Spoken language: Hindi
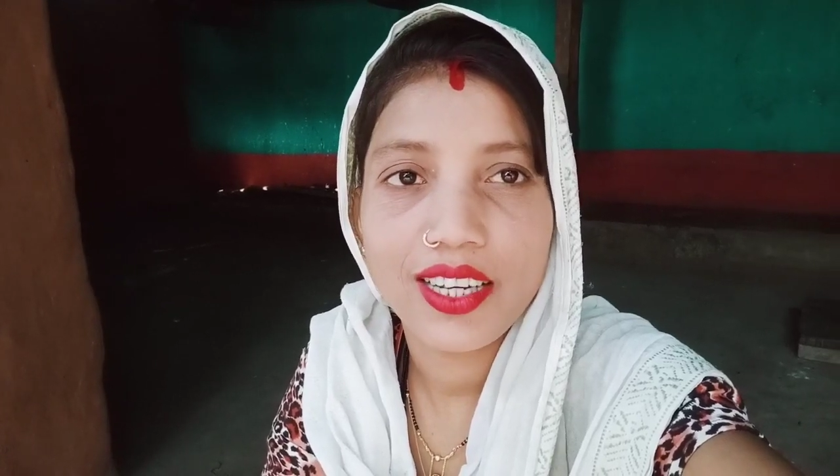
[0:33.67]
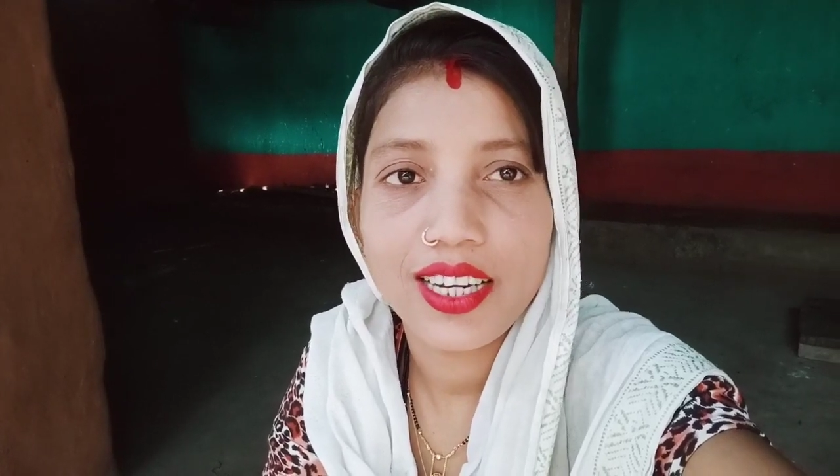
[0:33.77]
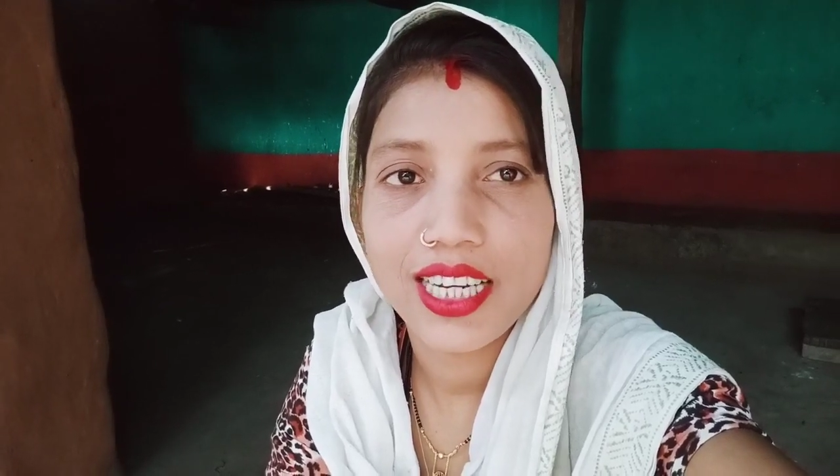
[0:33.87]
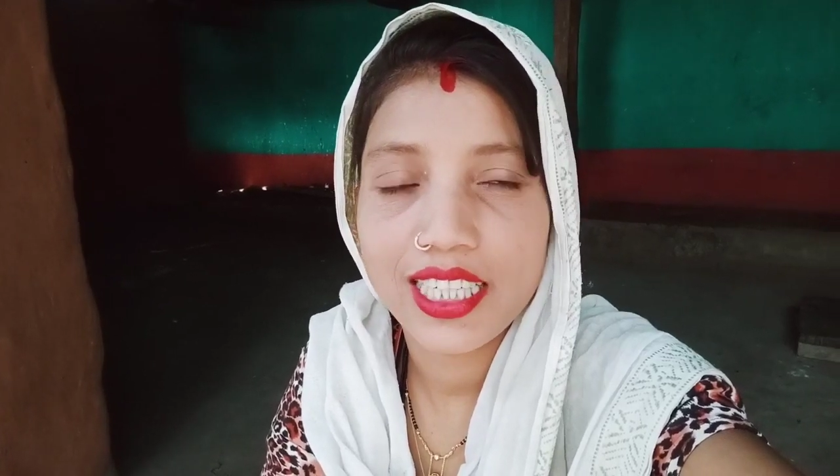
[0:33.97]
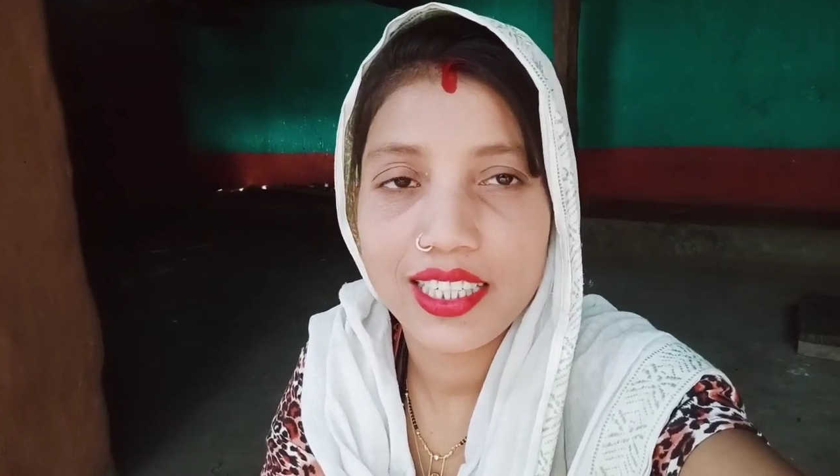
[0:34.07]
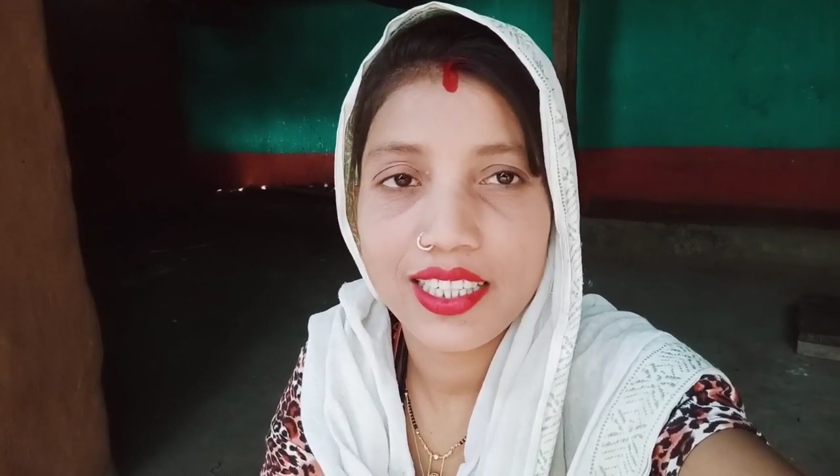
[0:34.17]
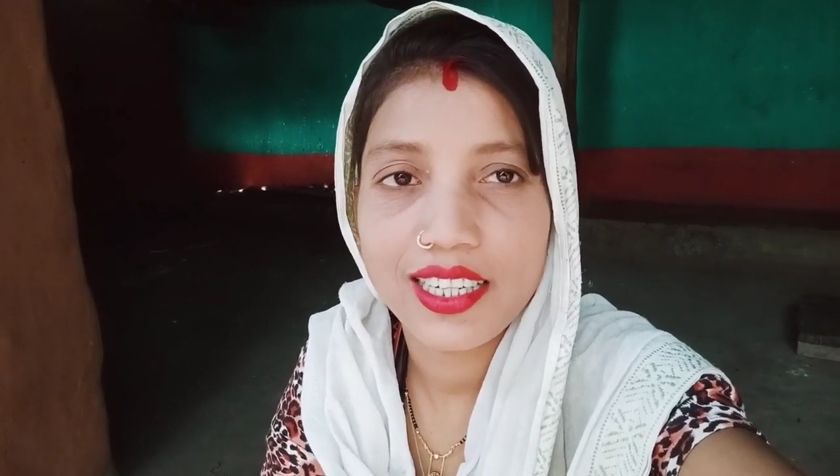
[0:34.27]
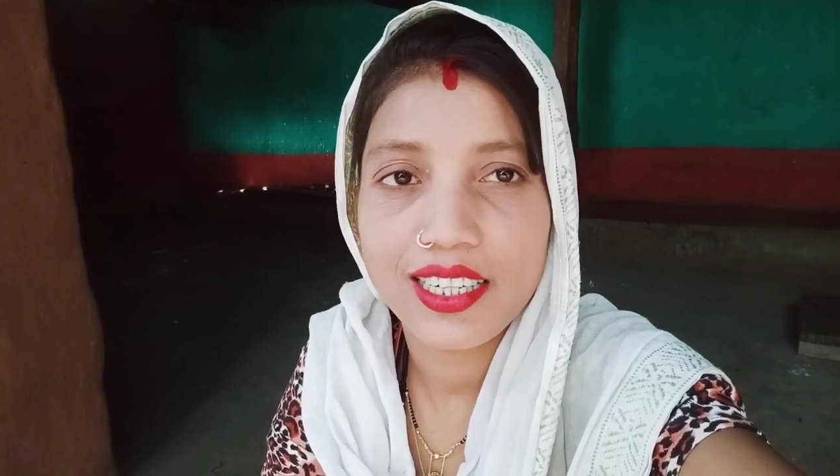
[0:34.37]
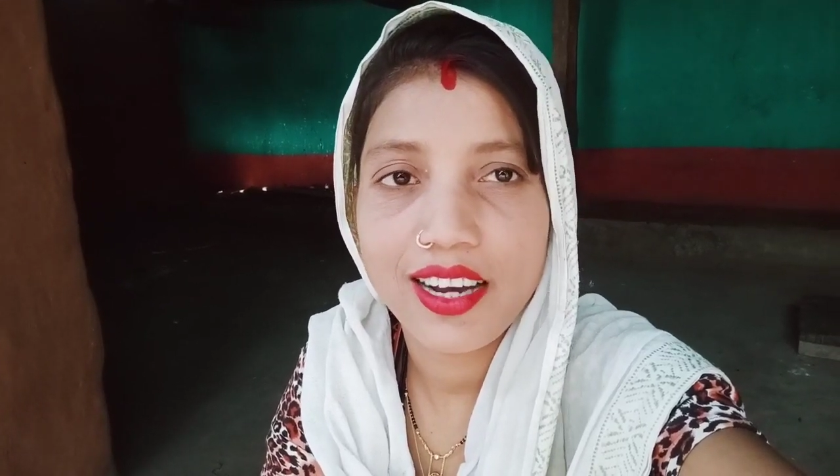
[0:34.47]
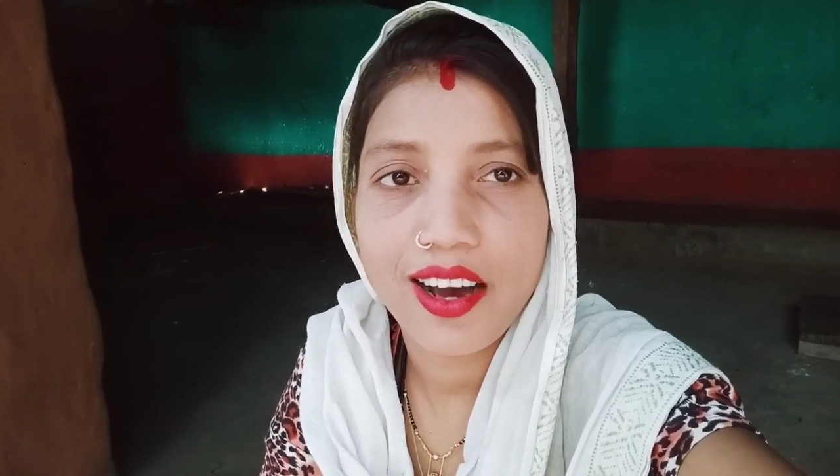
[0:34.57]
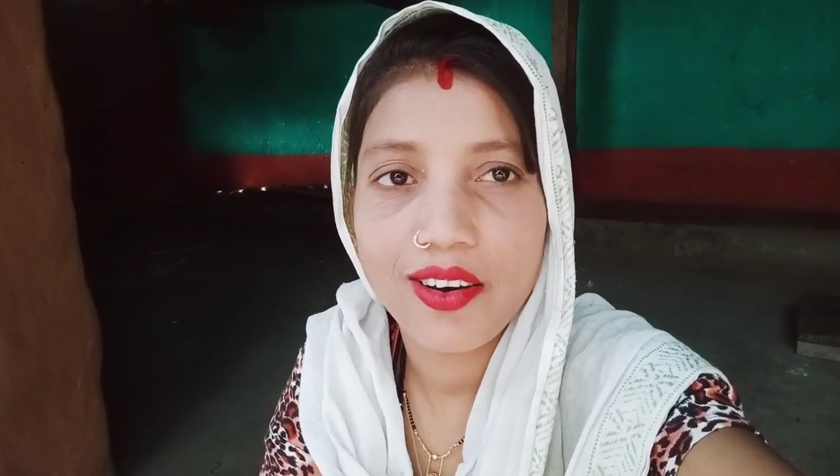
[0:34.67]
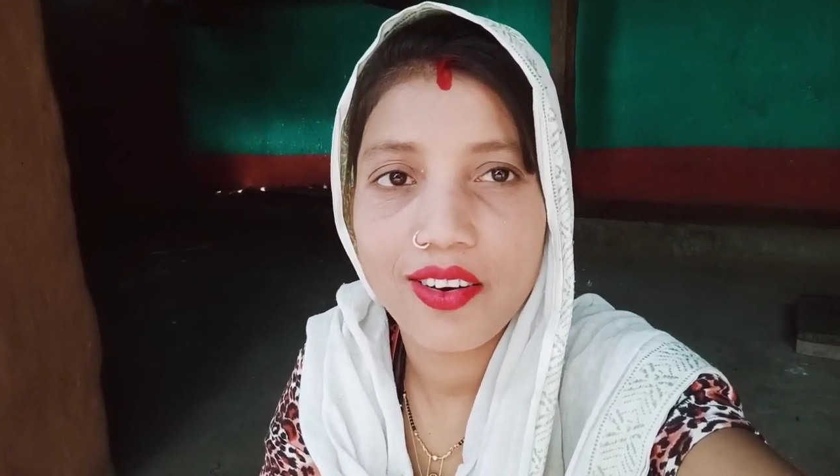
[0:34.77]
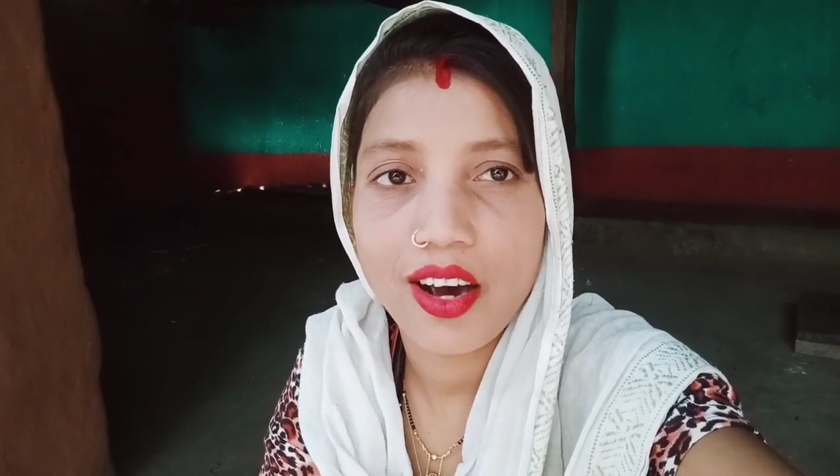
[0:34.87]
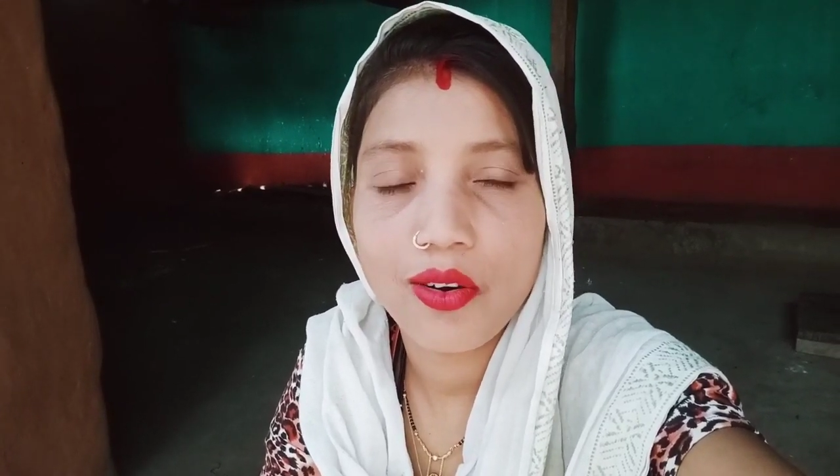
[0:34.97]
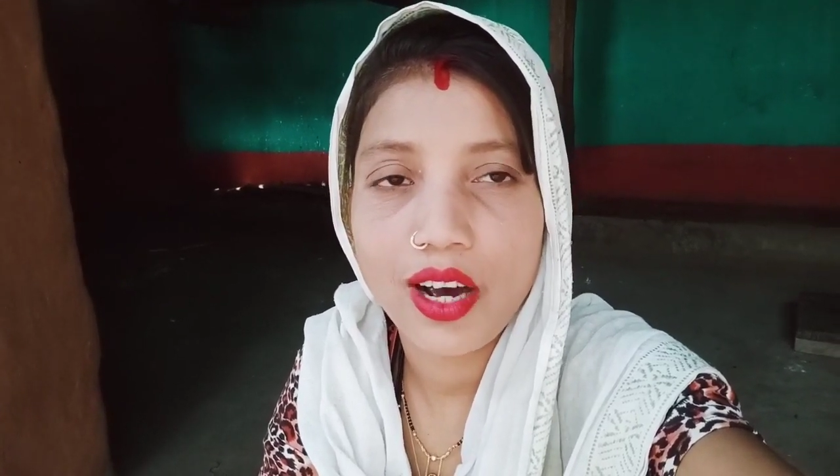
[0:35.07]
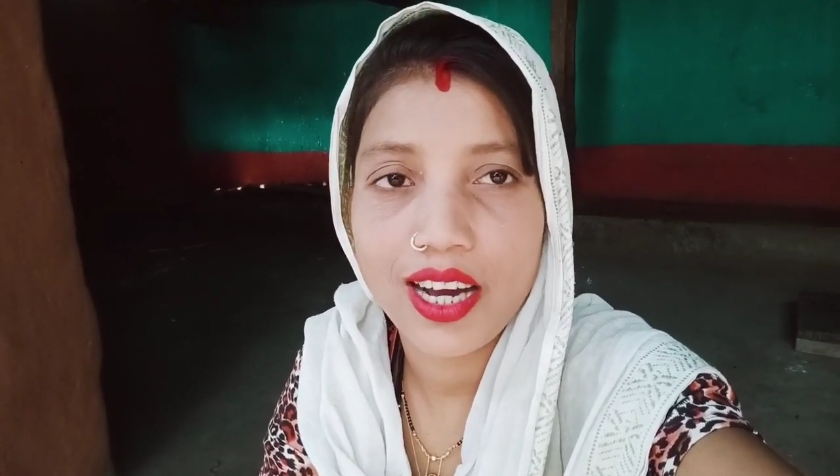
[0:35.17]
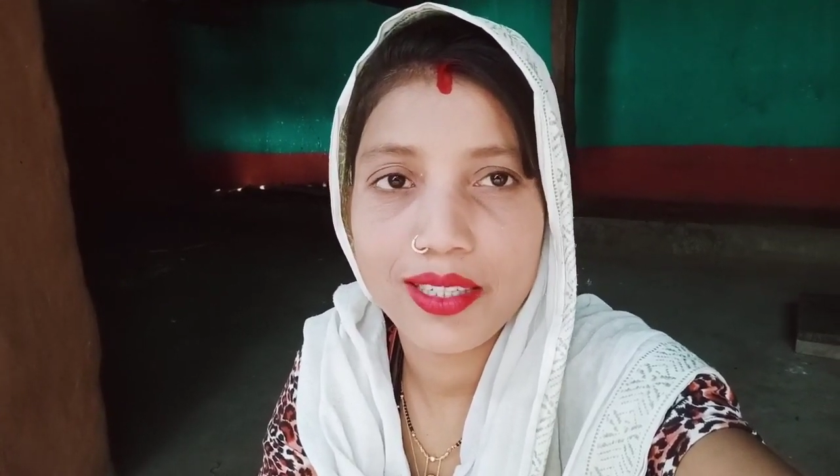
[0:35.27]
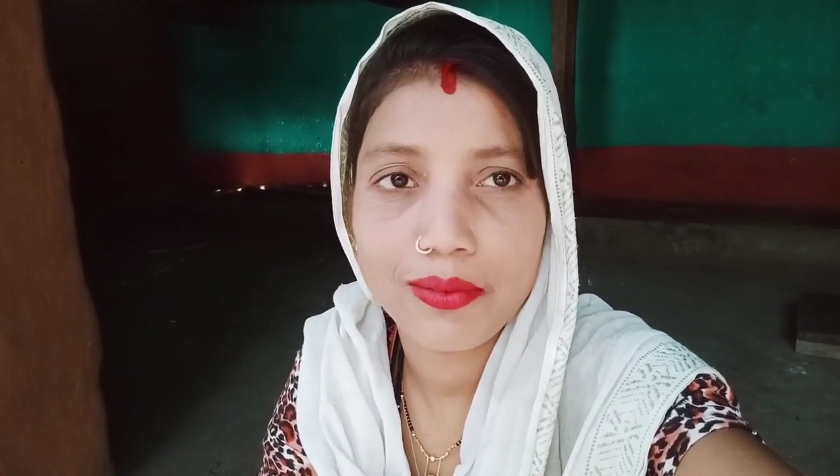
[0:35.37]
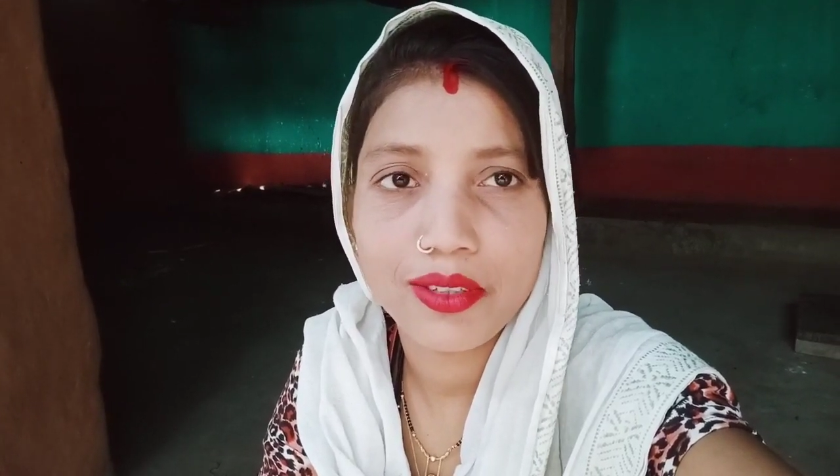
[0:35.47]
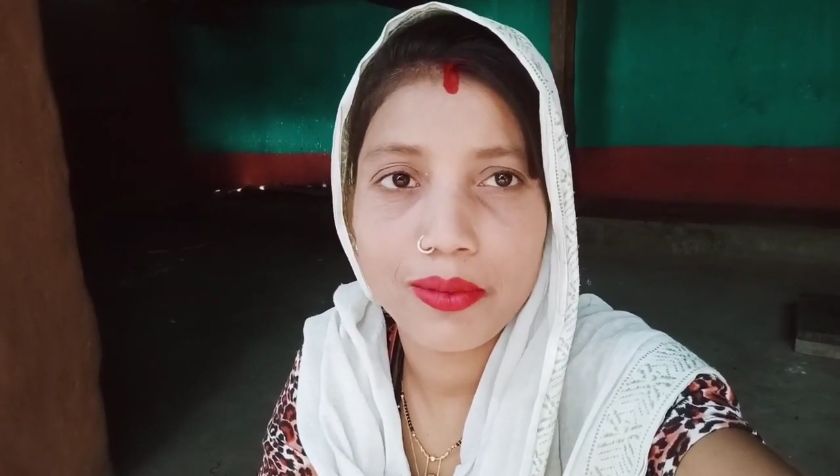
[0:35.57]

लटर्रा नहीं खाओ और आज मोर